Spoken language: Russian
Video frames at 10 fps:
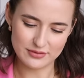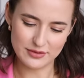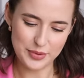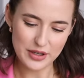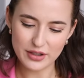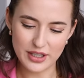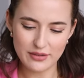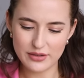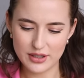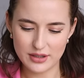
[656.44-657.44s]
во-первых,
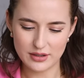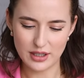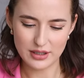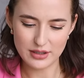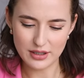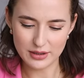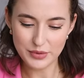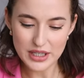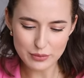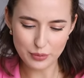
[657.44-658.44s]
Ева как, как
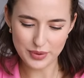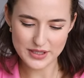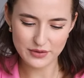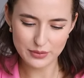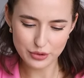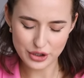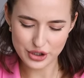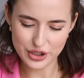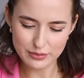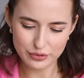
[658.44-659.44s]
минимум по своему
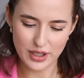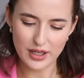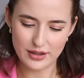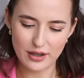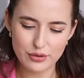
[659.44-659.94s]
режиму, да, она